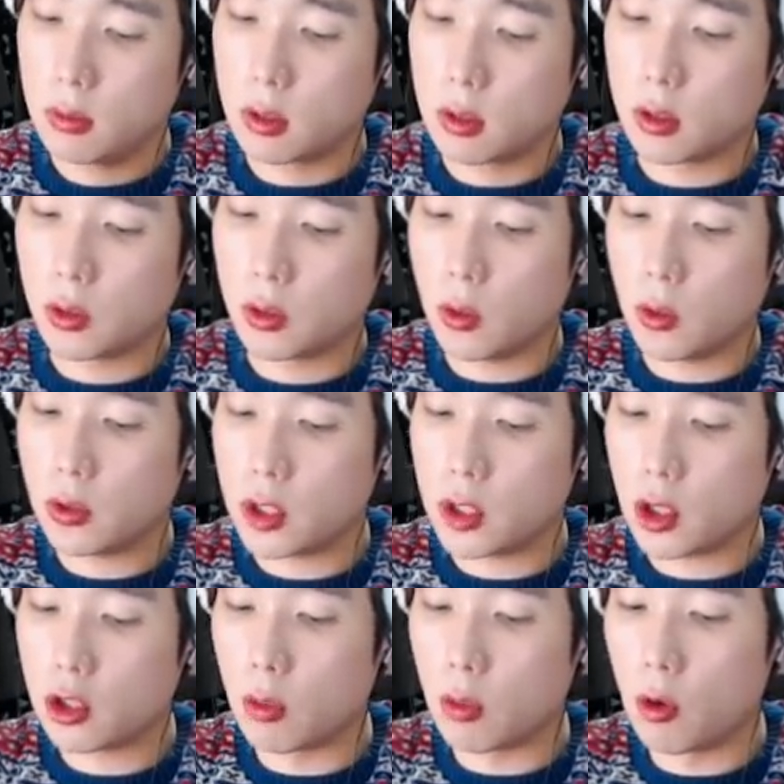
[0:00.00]
소스
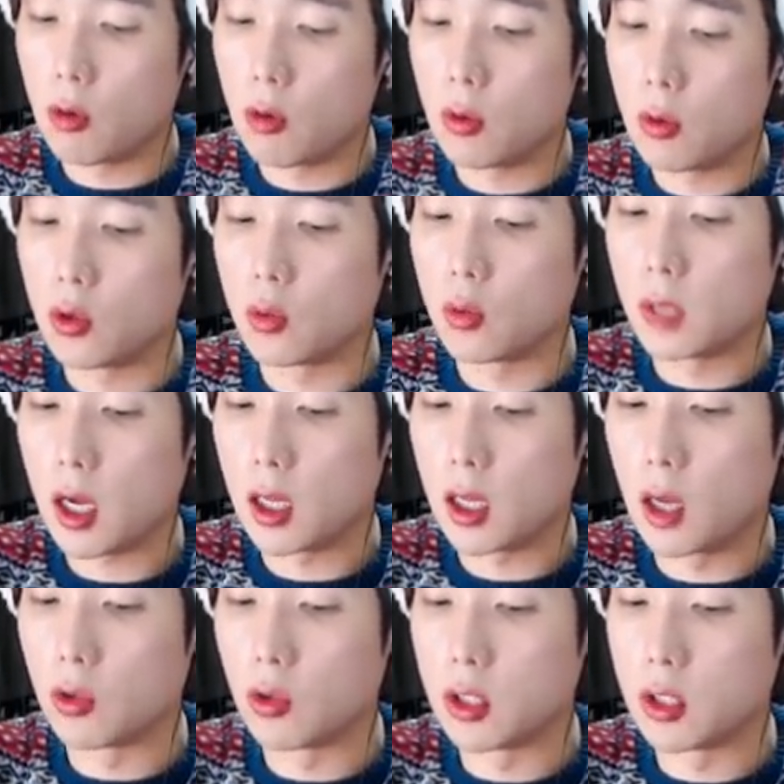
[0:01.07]
찍어서 먹으면 좀
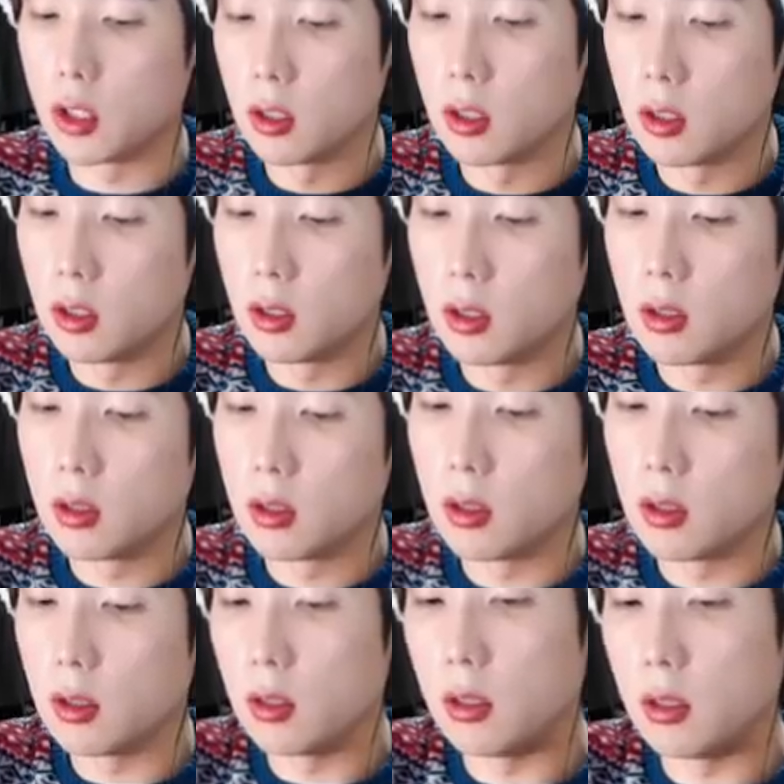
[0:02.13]
살아나겠지?
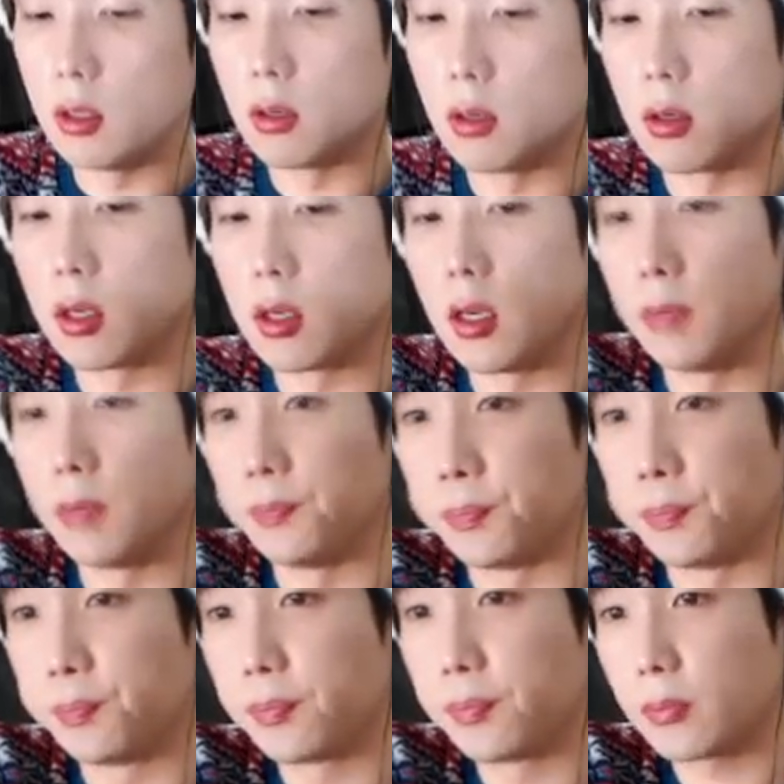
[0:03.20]
이렇게.
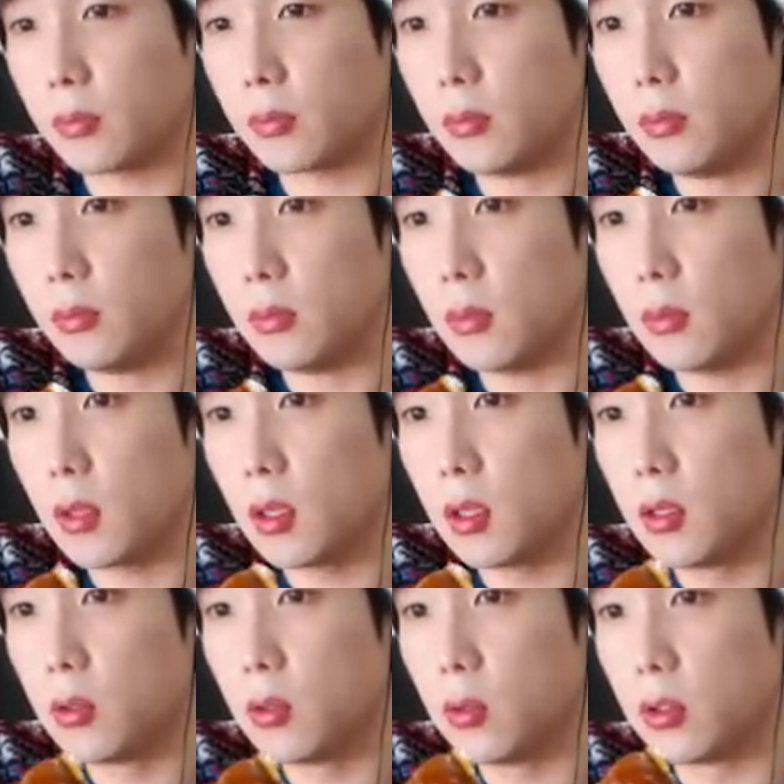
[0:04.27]
이렇게
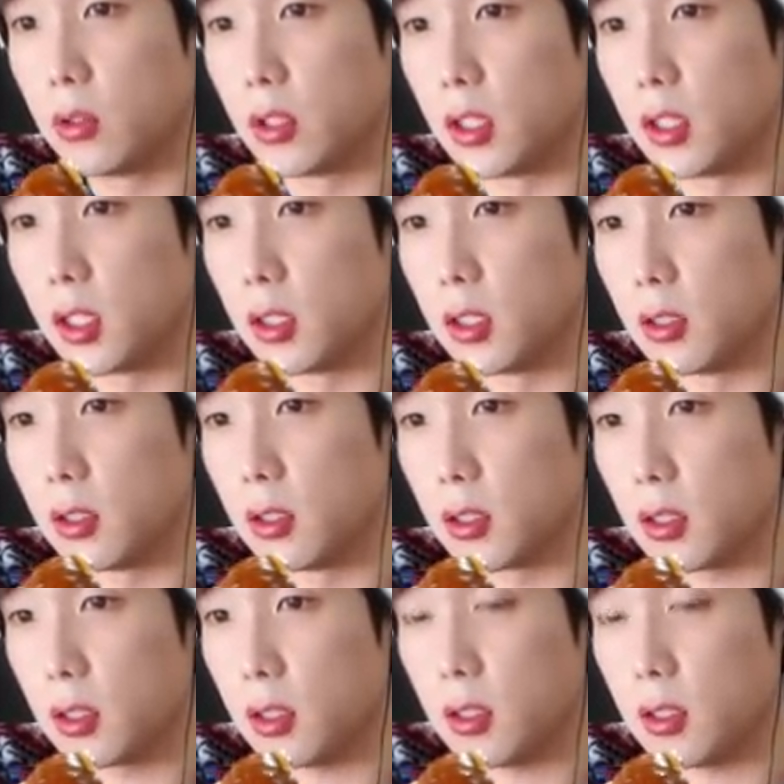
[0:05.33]
소스
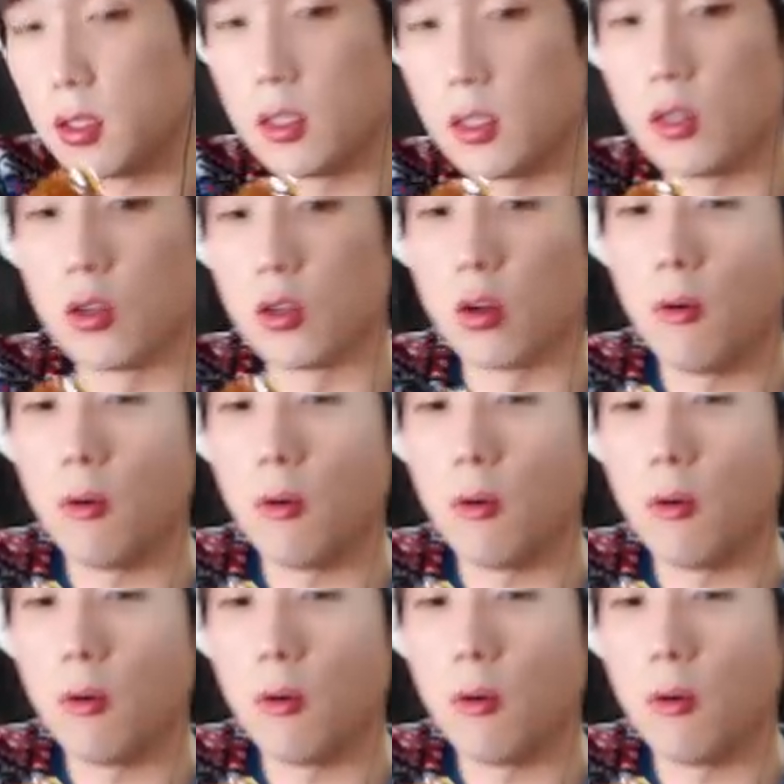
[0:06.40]
이렇게 찍어서.